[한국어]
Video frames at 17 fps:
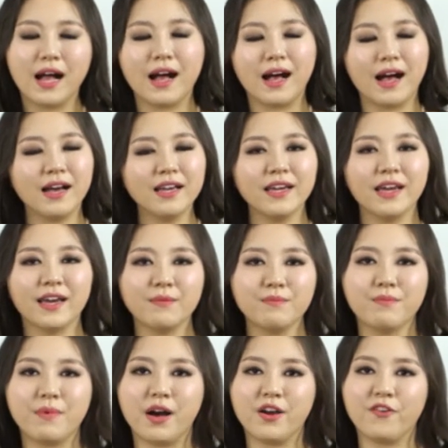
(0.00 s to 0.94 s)
I
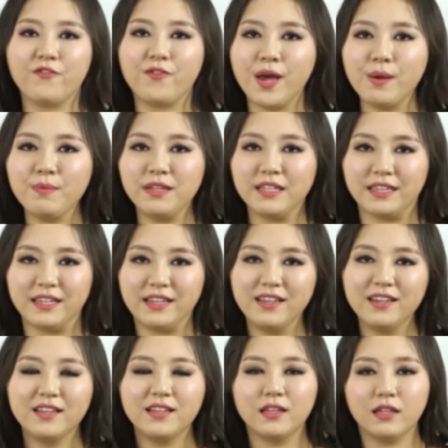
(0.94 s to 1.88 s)
and my
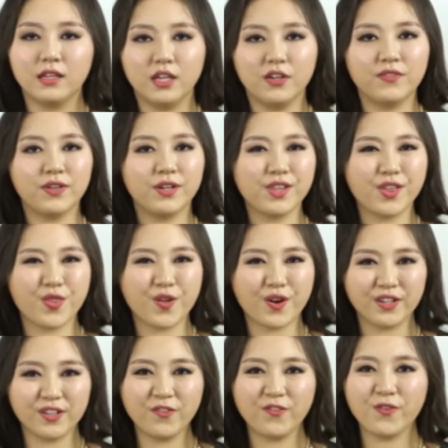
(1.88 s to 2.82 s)
family live on the
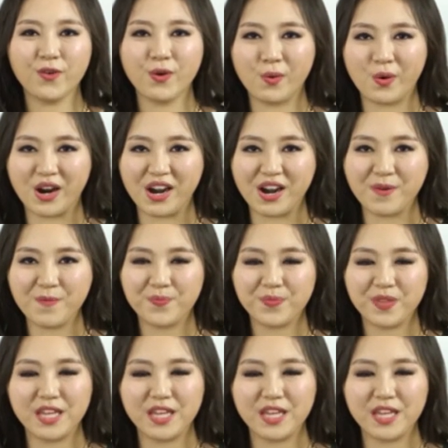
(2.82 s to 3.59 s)
third floor.